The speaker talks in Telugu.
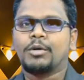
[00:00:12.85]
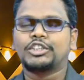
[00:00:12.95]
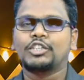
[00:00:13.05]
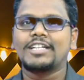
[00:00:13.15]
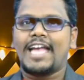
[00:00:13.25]

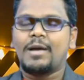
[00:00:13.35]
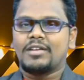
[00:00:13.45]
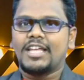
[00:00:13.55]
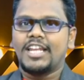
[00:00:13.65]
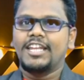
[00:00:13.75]
మొత్తం
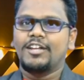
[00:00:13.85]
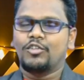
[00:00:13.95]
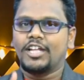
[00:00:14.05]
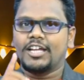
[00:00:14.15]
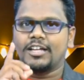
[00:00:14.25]
కెమెరాలన్నీ
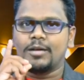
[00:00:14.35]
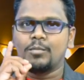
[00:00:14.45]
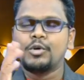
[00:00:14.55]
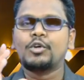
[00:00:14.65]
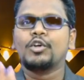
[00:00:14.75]
కూడా
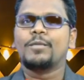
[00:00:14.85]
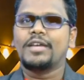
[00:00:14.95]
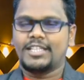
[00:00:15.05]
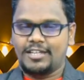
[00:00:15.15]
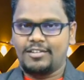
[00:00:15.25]
ముగ్గురు
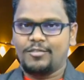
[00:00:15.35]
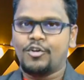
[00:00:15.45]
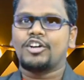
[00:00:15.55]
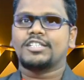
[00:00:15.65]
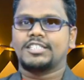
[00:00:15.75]
మీదే
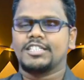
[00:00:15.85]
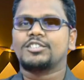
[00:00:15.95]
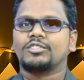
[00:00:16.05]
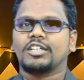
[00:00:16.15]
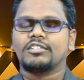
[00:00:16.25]
ఫోకస్
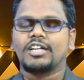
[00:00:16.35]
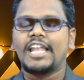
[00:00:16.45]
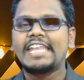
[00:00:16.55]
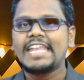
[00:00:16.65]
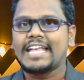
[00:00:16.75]
చేస్తున్నారు
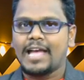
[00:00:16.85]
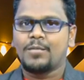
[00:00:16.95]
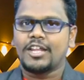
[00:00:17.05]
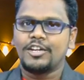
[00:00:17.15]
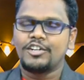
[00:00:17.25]
అన్ని
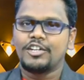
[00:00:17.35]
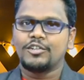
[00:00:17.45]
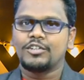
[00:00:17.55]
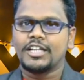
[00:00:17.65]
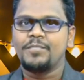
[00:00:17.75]
కెమెరాలు ఉండి
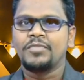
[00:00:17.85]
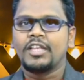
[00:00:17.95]
కూడా